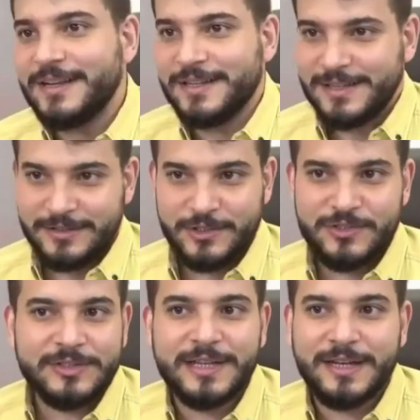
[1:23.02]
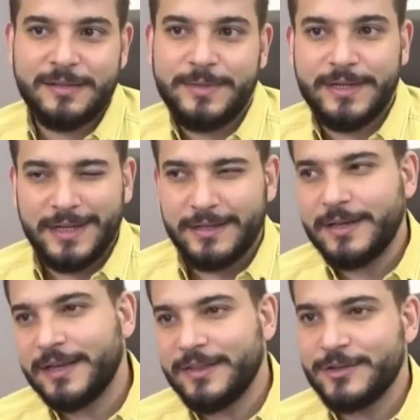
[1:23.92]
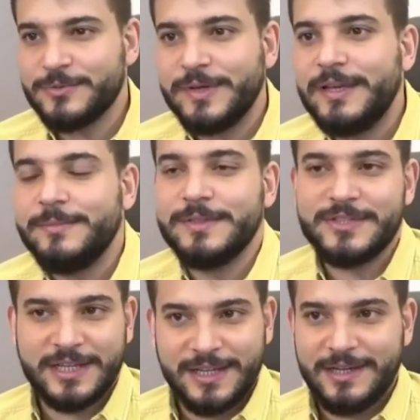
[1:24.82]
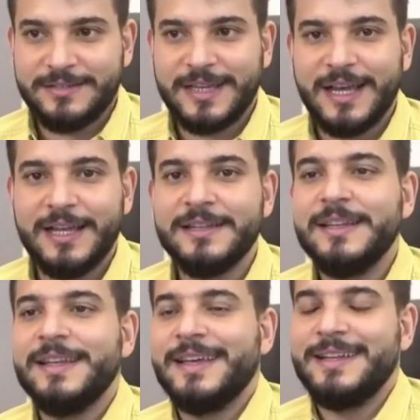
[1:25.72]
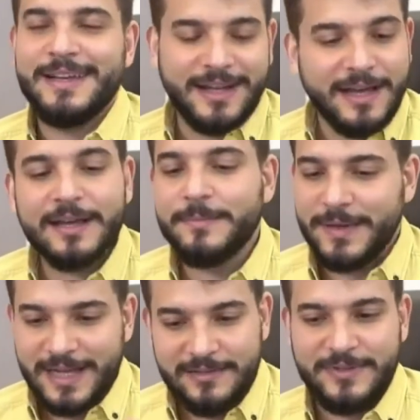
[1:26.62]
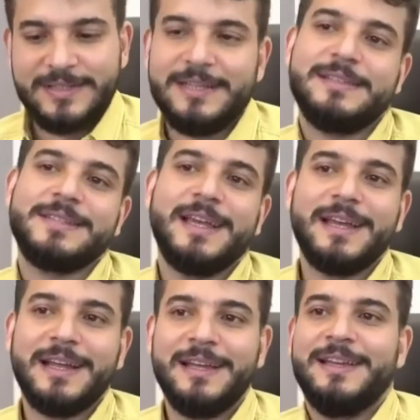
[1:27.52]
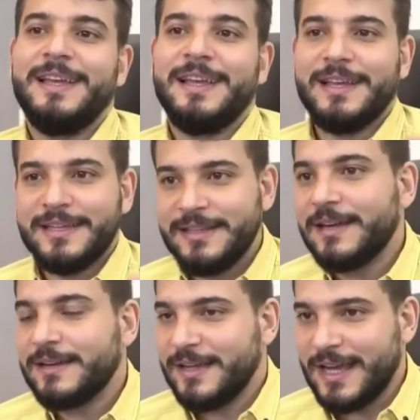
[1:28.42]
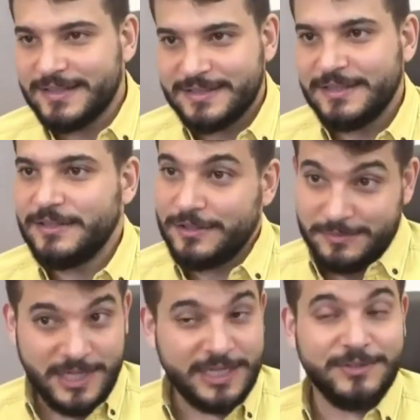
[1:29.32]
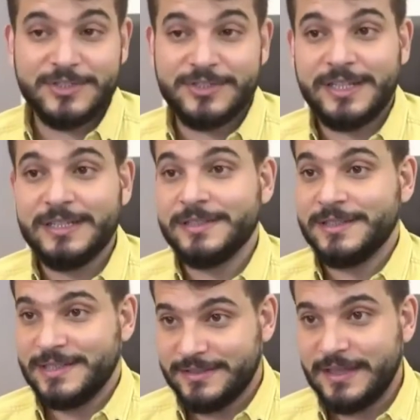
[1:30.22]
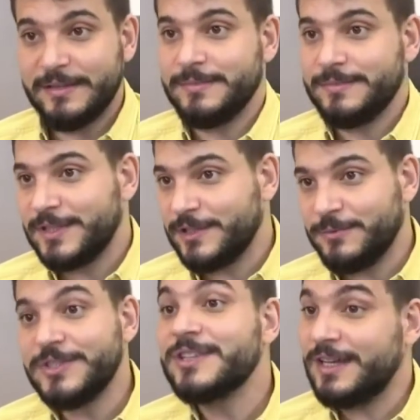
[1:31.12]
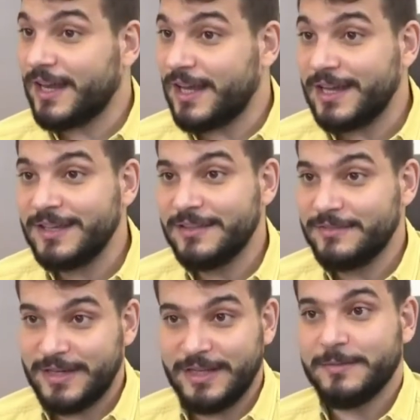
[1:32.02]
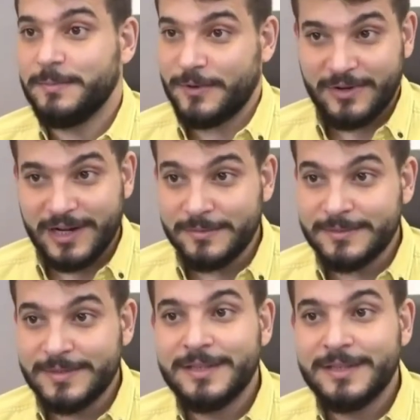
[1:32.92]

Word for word: لنا ثلاث اشهر تقريبا اكثر شويه من شكل الاتحاد، العراق بهاي الفتره الصغيره قدر يحصل يوم 21 تم تتويج العراق فريق برو كلوب